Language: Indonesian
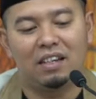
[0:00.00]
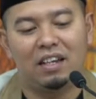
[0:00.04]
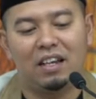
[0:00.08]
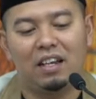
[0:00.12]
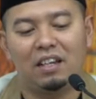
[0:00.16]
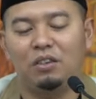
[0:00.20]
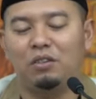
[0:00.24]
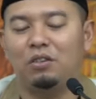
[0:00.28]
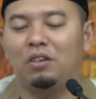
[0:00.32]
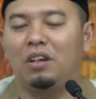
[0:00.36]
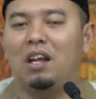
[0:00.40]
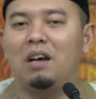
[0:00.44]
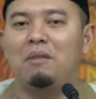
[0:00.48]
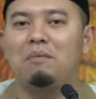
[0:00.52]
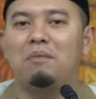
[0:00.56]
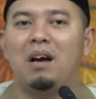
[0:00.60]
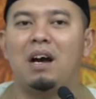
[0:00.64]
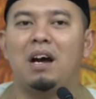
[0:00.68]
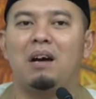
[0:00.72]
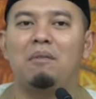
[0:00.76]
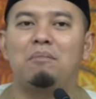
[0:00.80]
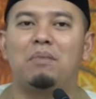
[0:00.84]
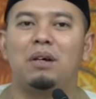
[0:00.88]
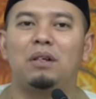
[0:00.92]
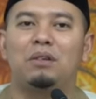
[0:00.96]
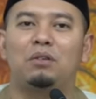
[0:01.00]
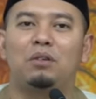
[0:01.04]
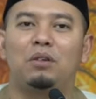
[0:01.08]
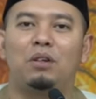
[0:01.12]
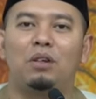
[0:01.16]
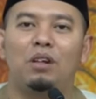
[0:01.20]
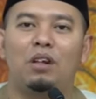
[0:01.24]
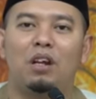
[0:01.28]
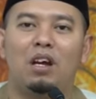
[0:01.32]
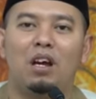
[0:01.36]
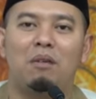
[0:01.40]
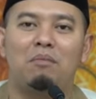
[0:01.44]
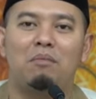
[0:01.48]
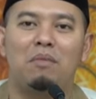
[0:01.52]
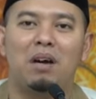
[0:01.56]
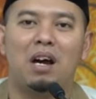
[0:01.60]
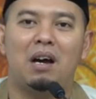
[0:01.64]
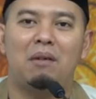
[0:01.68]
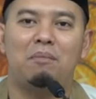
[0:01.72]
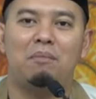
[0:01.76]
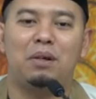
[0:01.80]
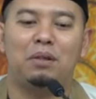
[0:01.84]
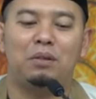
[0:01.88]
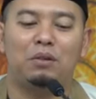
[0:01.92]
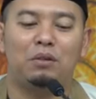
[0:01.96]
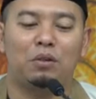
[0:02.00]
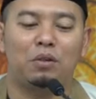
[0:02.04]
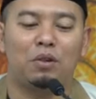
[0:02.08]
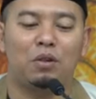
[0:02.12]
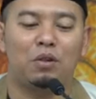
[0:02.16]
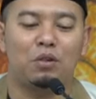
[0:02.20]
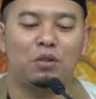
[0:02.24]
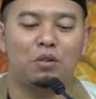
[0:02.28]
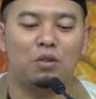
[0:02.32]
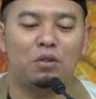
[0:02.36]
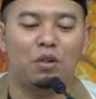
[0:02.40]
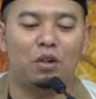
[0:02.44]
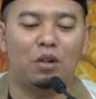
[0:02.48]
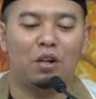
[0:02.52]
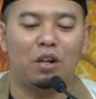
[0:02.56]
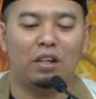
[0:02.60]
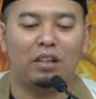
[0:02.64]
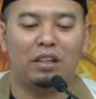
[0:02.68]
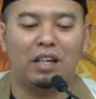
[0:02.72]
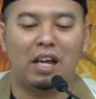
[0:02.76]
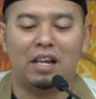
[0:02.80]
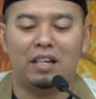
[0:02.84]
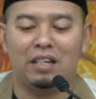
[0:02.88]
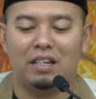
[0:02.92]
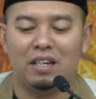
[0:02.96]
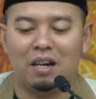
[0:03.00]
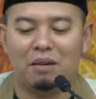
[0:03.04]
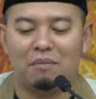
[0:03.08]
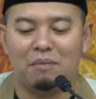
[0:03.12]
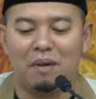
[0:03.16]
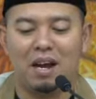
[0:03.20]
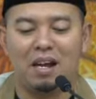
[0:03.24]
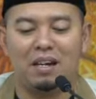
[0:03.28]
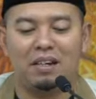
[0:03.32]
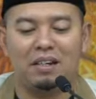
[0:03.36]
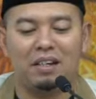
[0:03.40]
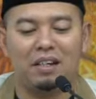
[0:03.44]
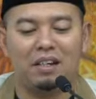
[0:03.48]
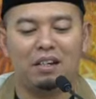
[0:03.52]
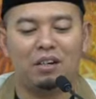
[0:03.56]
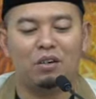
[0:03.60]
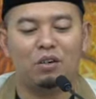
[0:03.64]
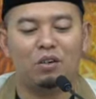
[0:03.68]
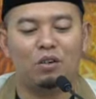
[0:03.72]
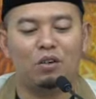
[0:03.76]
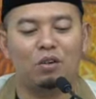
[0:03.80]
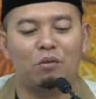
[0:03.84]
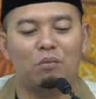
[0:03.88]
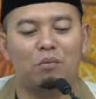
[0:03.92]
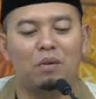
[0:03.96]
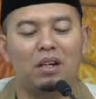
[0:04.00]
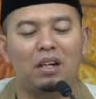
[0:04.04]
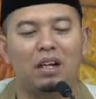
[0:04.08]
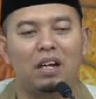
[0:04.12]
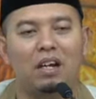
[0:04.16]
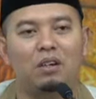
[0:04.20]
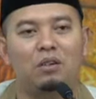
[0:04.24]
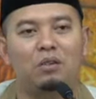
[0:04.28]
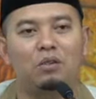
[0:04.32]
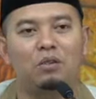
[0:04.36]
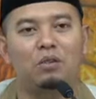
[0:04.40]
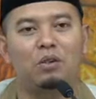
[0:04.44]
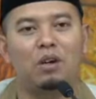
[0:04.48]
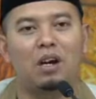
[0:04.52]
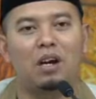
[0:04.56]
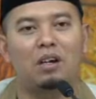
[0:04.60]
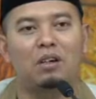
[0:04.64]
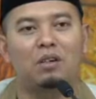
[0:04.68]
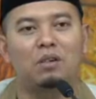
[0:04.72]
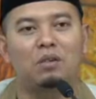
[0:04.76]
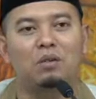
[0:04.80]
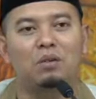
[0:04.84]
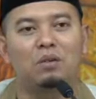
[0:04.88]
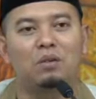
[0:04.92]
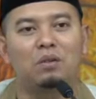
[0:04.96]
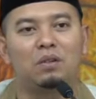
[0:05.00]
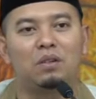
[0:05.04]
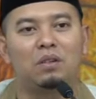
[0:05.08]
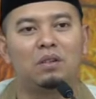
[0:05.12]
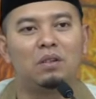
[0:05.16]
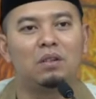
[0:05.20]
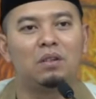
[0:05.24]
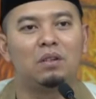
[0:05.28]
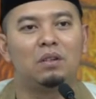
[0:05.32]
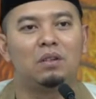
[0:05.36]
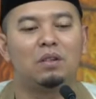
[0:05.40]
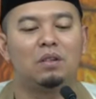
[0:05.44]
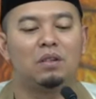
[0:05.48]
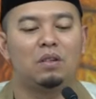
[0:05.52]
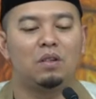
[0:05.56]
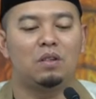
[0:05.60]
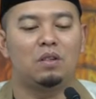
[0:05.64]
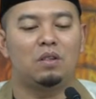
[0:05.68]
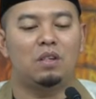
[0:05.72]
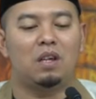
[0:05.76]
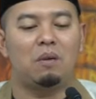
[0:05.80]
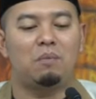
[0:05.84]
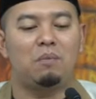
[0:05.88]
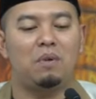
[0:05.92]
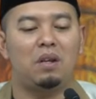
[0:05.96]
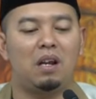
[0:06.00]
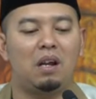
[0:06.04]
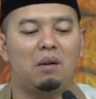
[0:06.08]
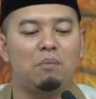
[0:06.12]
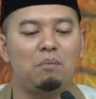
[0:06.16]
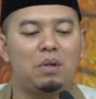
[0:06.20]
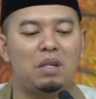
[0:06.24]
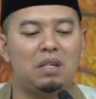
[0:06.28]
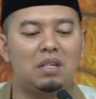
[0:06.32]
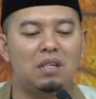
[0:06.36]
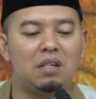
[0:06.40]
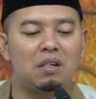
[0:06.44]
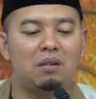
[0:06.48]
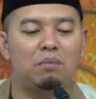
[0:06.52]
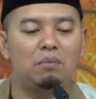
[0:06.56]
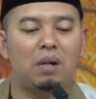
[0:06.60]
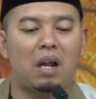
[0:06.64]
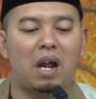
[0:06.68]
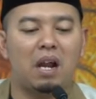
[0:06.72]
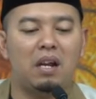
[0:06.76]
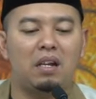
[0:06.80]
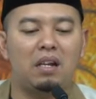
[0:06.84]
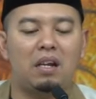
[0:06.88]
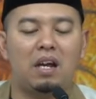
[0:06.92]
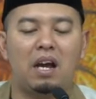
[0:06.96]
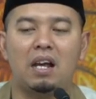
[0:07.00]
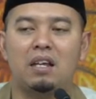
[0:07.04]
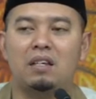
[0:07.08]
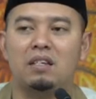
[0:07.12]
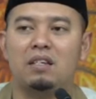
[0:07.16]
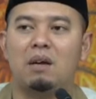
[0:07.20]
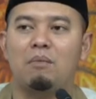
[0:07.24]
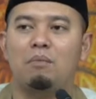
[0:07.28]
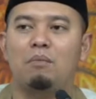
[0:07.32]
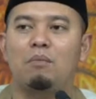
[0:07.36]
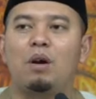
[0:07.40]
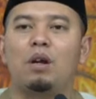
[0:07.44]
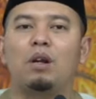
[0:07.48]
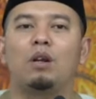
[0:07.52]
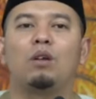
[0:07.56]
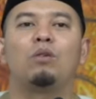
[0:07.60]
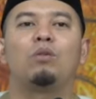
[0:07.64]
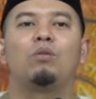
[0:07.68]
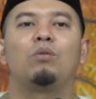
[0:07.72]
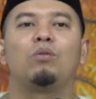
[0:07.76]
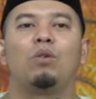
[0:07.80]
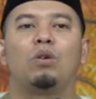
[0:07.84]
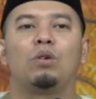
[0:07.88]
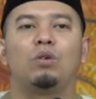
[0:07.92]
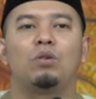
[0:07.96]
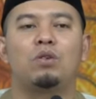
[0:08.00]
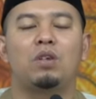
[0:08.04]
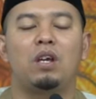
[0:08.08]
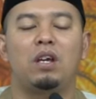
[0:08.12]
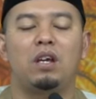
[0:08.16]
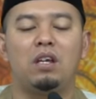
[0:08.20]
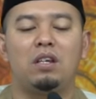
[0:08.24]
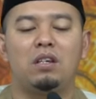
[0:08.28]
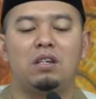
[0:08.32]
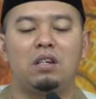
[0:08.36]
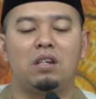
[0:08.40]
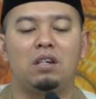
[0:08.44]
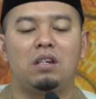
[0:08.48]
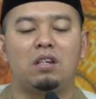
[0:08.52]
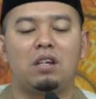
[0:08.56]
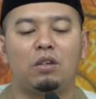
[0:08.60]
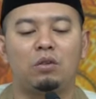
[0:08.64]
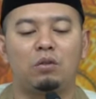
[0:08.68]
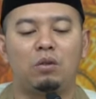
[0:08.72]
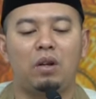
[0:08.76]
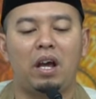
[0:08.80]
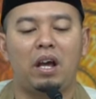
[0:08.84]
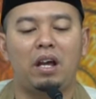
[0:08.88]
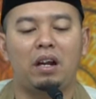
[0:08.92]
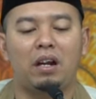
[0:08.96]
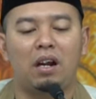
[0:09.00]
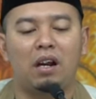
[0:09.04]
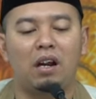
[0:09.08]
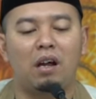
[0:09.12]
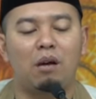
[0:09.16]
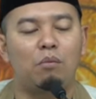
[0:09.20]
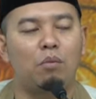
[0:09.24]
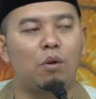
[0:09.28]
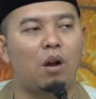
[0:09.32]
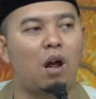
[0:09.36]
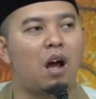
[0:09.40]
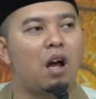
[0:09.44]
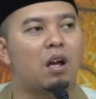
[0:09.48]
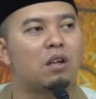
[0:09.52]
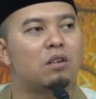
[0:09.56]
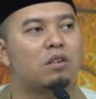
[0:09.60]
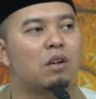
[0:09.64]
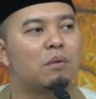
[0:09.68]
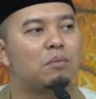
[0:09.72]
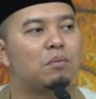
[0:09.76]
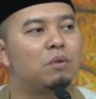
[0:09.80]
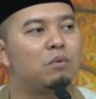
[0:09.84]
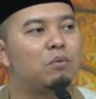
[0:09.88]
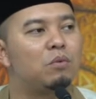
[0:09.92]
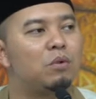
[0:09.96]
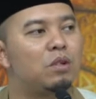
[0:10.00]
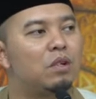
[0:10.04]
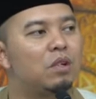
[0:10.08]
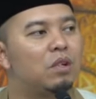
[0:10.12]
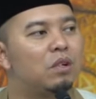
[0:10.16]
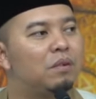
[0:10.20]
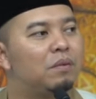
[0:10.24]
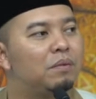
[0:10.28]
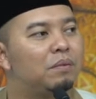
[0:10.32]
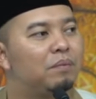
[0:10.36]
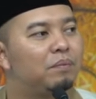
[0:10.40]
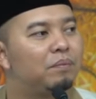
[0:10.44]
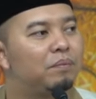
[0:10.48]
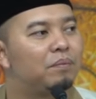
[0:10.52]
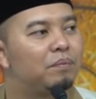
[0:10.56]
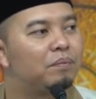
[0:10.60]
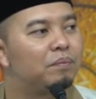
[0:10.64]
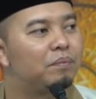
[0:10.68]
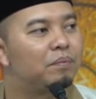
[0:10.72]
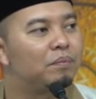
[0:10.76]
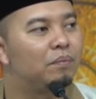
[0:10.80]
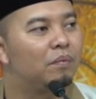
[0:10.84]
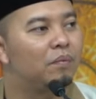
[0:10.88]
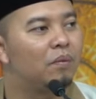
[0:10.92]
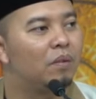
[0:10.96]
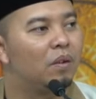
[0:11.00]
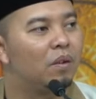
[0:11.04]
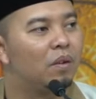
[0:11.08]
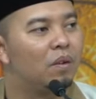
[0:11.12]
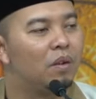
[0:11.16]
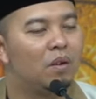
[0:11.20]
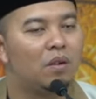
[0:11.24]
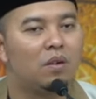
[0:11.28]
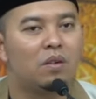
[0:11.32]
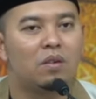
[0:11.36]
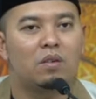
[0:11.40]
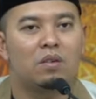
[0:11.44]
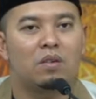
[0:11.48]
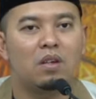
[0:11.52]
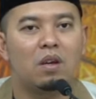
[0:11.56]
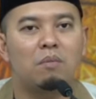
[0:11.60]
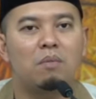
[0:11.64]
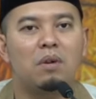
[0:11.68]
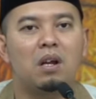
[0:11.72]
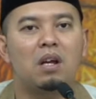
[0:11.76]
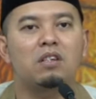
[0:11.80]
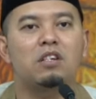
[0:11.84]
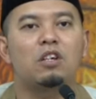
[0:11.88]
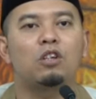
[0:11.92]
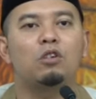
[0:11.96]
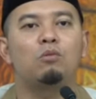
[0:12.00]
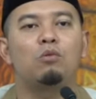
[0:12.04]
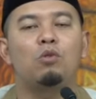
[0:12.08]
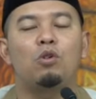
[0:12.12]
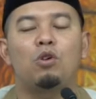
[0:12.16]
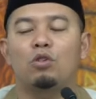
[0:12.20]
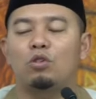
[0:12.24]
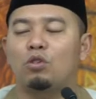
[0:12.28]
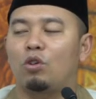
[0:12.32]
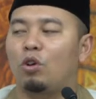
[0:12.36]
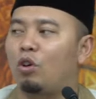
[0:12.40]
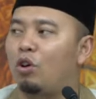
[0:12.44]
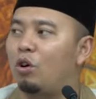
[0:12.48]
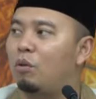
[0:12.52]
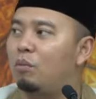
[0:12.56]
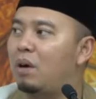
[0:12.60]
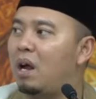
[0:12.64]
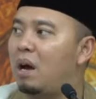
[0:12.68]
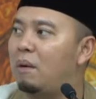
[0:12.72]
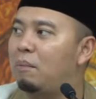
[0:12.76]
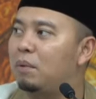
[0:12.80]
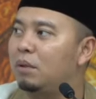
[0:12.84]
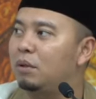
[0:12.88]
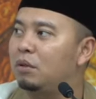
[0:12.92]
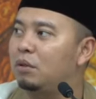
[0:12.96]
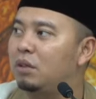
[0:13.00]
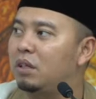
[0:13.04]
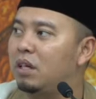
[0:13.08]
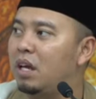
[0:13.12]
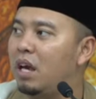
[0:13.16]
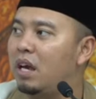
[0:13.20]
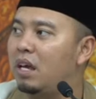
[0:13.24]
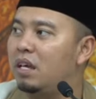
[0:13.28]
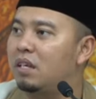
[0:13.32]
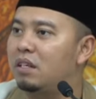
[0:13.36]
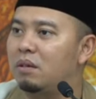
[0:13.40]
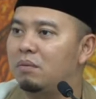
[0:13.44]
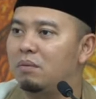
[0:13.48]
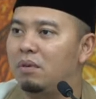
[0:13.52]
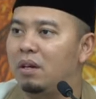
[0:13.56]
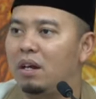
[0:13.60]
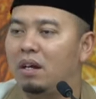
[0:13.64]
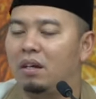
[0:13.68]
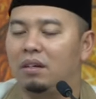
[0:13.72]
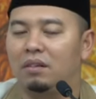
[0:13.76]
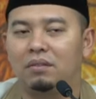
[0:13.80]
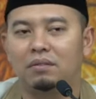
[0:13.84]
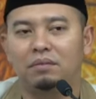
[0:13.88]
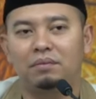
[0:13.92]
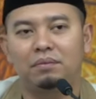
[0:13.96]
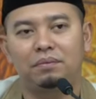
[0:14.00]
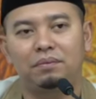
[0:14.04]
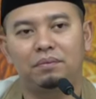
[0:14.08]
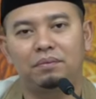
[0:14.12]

Itulah mahabbatullah, mahabbatur Rasul. Allah tanya, mana yang kau korbankan untuk aku? Saya bilang bisa berani ngasap kemarin waktu saya ngisi di satu daerah lah, berasap semuanya. Saya bilang satu bungkus rokok berapa tuh Kiai? Saya bilang